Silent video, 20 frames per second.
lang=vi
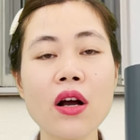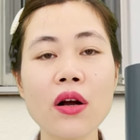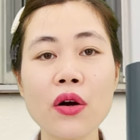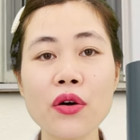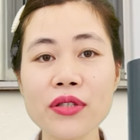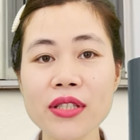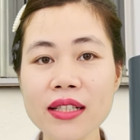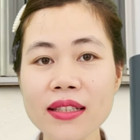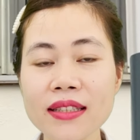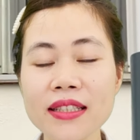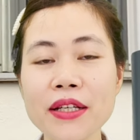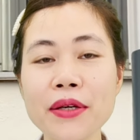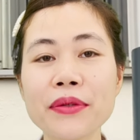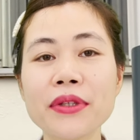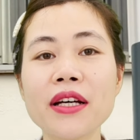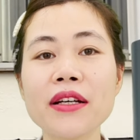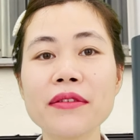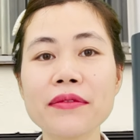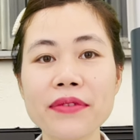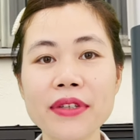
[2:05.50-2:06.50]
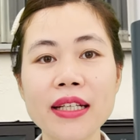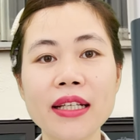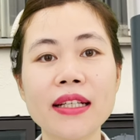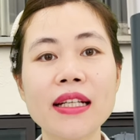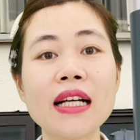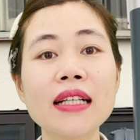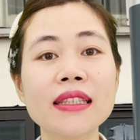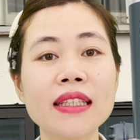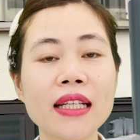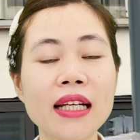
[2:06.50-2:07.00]
có rất nhiều đơn vị
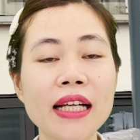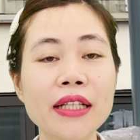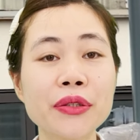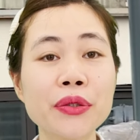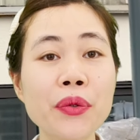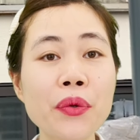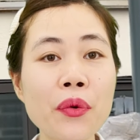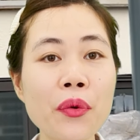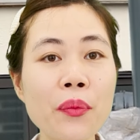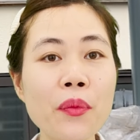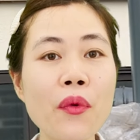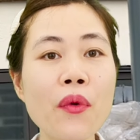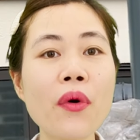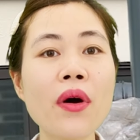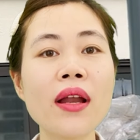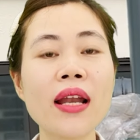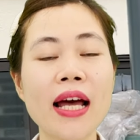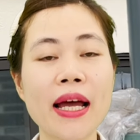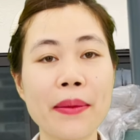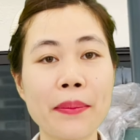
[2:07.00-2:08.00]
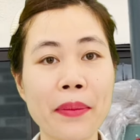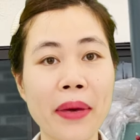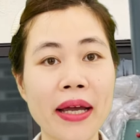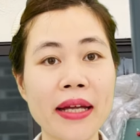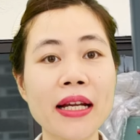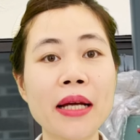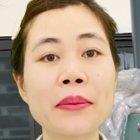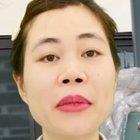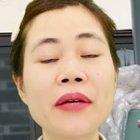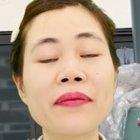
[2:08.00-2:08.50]
đang tiến hành thu mua lại máy
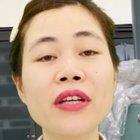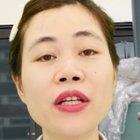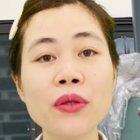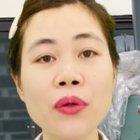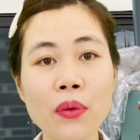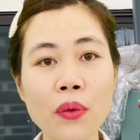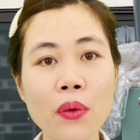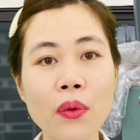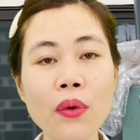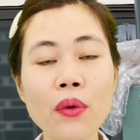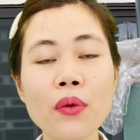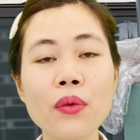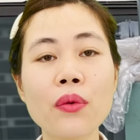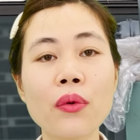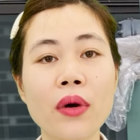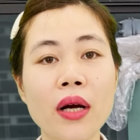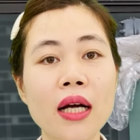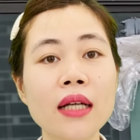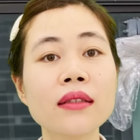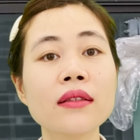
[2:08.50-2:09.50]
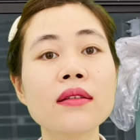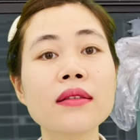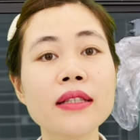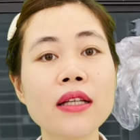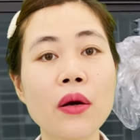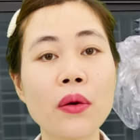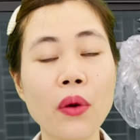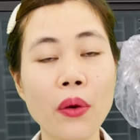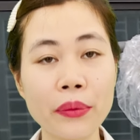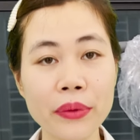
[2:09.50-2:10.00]
đảo đáy viên cũ của các thương hiệu
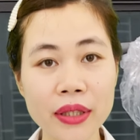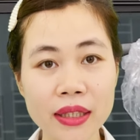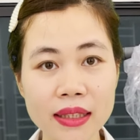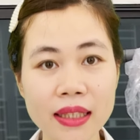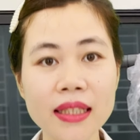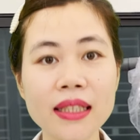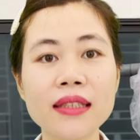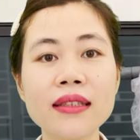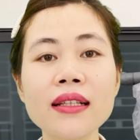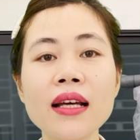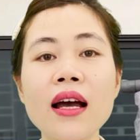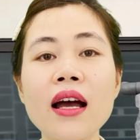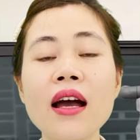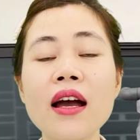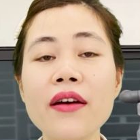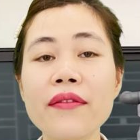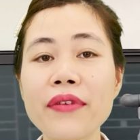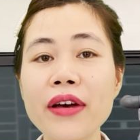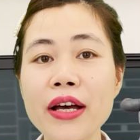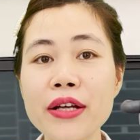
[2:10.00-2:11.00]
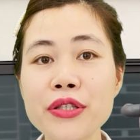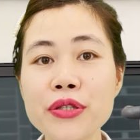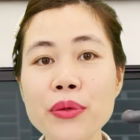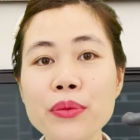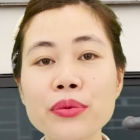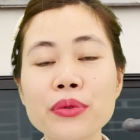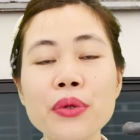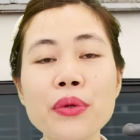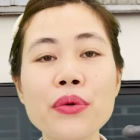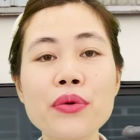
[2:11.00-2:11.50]
có uy tín về trùng
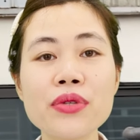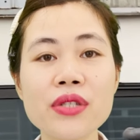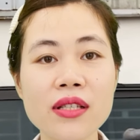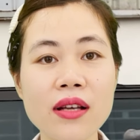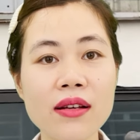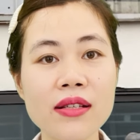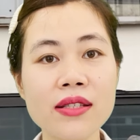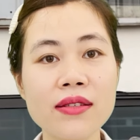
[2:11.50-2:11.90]
tu, sơn